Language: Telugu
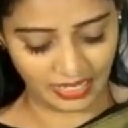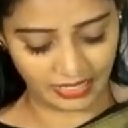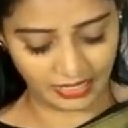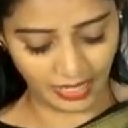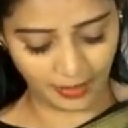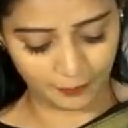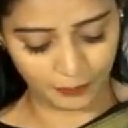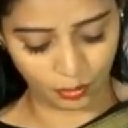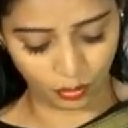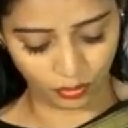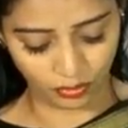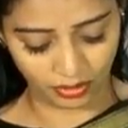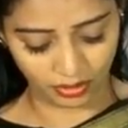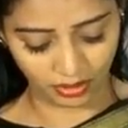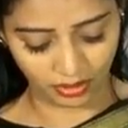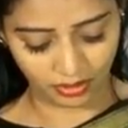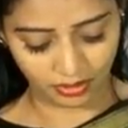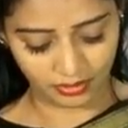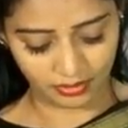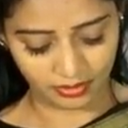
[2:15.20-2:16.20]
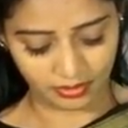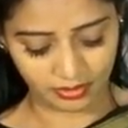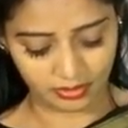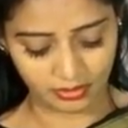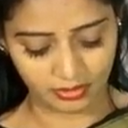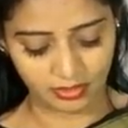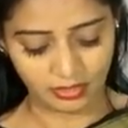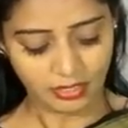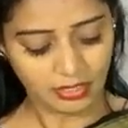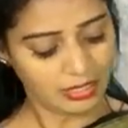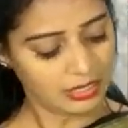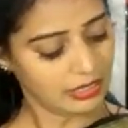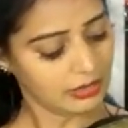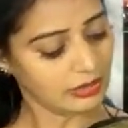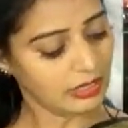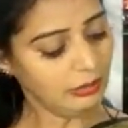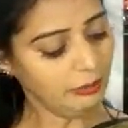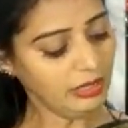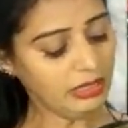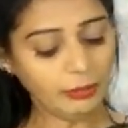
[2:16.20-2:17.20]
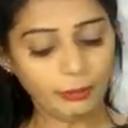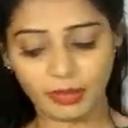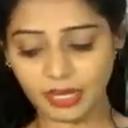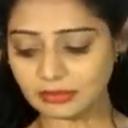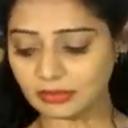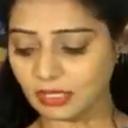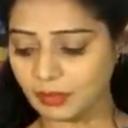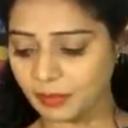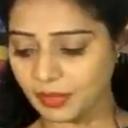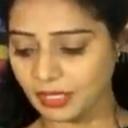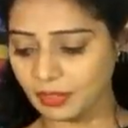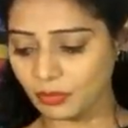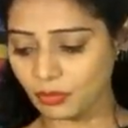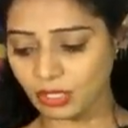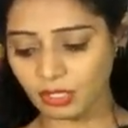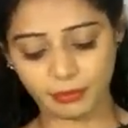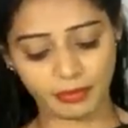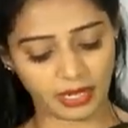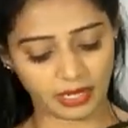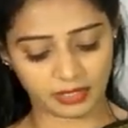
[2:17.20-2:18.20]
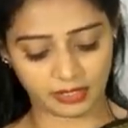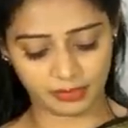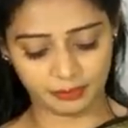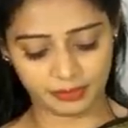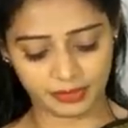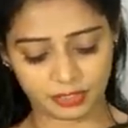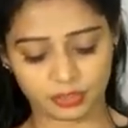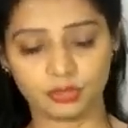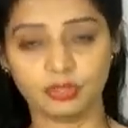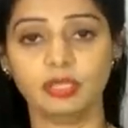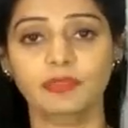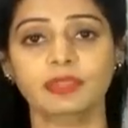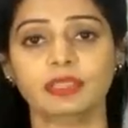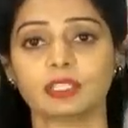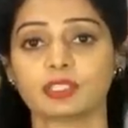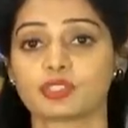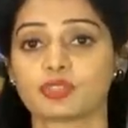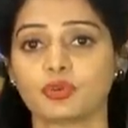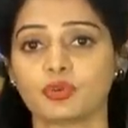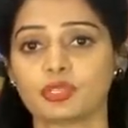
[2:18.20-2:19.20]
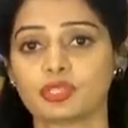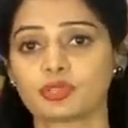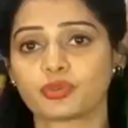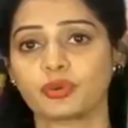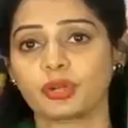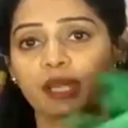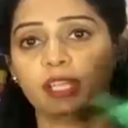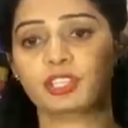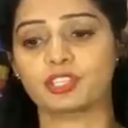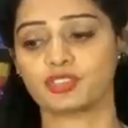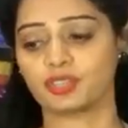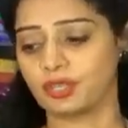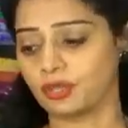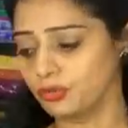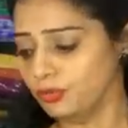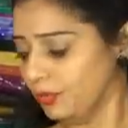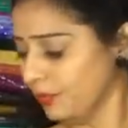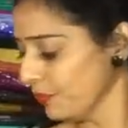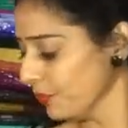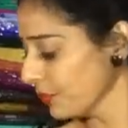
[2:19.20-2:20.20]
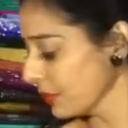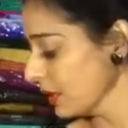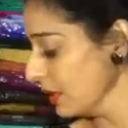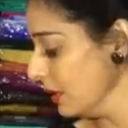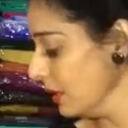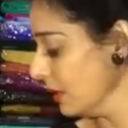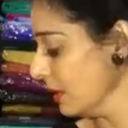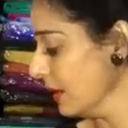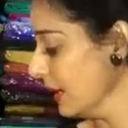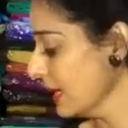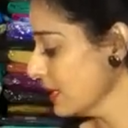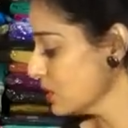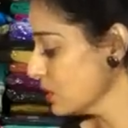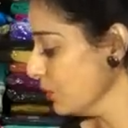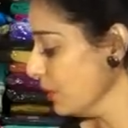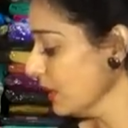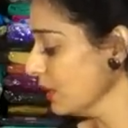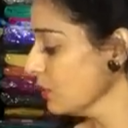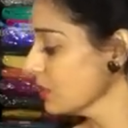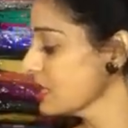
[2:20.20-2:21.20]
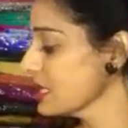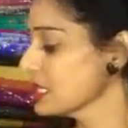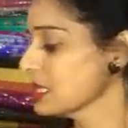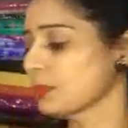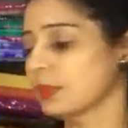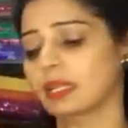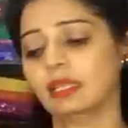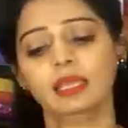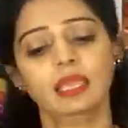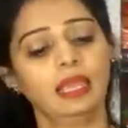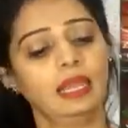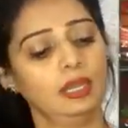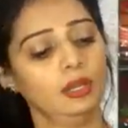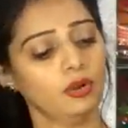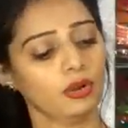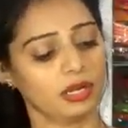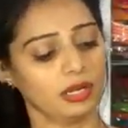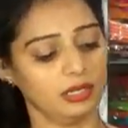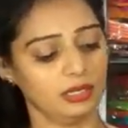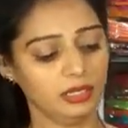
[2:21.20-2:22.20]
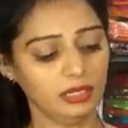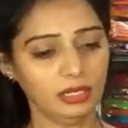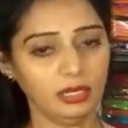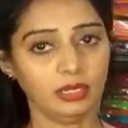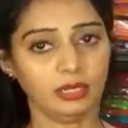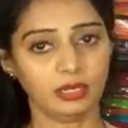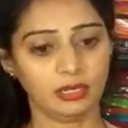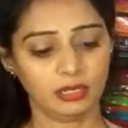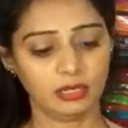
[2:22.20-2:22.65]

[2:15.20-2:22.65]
ఈ టైప్లో దీని మీద బాతిక్ ప్రింట్ కూడా బాగా కనిపిస్తుంది విత్ స్టోన్స్ కూడా ఇచ్చారు నెక్స్ట్ వన్ వచ్చేసి మనకి ఎల్లో కలర్